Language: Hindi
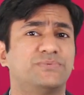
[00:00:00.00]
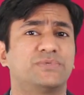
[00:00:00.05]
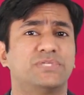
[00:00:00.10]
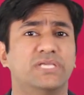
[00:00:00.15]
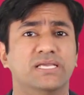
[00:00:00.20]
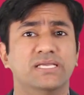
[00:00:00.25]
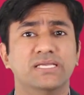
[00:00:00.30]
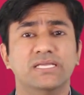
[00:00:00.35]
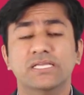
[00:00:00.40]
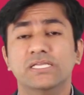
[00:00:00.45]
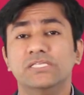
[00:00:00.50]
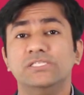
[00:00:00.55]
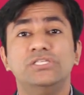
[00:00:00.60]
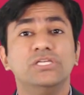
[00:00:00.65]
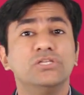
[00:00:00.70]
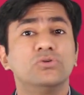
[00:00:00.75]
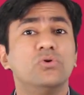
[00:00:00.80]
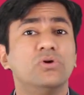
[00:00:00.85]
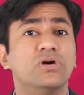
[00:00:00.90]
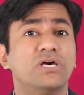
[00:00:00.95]
टिप्स हैं
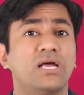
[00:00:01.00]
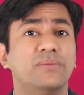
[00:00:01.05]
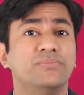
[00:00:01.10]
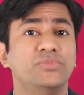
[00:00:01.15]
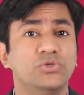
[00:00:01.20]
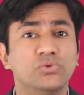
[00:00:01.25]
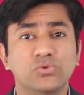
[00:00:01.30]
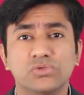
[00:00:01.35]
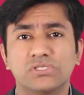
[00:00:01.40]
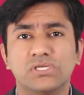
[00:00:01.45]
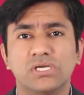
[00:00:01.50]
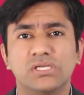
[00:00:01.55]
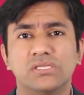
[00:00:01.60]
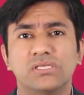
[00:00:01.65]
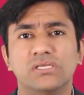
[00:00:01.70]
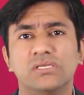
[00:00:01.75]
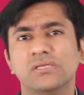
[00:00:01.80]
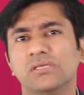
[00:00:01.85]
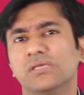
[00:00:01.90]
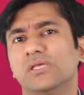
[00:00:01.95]
जिनको अगर आप यूज
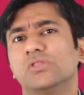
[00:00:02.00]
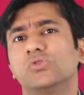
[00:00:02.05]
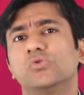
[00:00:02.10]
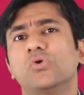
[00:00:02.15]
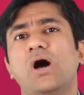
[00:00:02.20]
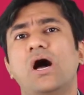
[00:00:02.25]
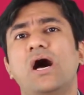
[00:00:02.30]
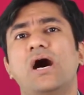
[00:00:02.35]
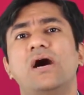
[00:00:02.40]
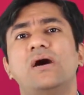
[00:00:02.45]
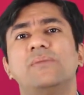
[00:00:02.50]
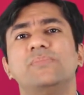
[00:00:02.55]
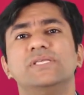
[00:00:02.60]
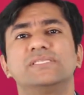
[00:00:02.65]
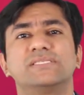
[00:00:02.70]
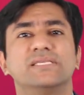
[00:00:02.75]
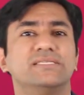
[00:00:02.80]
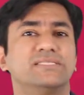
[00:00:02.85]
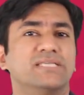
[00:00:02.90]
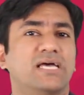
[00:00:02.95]
करते हैं तो आप
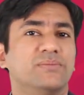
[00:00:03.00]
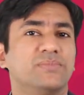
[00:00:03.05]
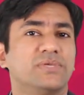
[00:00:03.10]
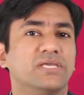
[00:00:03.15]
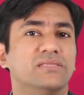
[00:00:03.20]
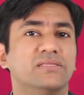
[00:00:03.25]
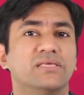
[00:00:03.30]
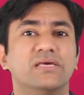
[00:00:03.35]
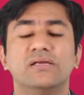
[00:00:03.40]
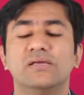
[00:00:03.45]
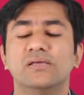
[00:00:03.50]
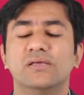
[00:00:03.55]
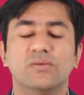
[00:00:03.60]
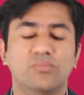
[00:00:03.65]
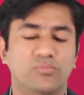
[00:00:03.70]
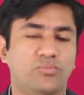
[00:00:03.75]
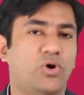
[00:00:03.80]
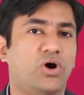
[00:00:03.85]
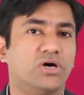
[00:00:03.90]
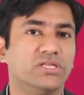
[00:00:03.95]
इस एग्जाम के अंदर
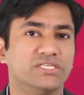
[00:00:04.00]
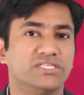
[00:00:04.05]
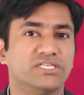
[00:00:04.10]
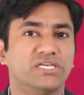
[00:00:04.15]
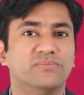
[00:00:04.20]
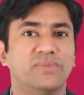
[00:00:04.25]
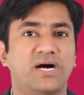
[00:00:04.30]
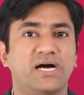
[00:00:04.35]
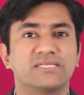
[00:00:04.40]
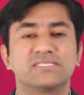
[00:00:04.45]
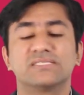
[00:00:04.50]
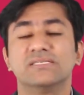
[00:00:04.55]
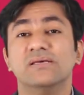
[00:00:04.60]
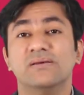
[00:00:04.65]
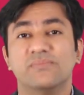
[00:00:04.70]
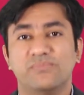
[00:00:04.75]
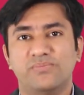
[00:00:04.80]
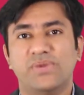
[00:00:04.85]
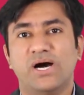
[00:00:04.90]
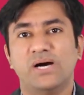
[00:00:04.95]
बहुत अच्छे मार्क्स
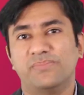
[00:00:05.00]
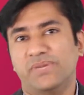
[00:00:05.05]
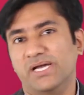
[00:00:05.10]
पा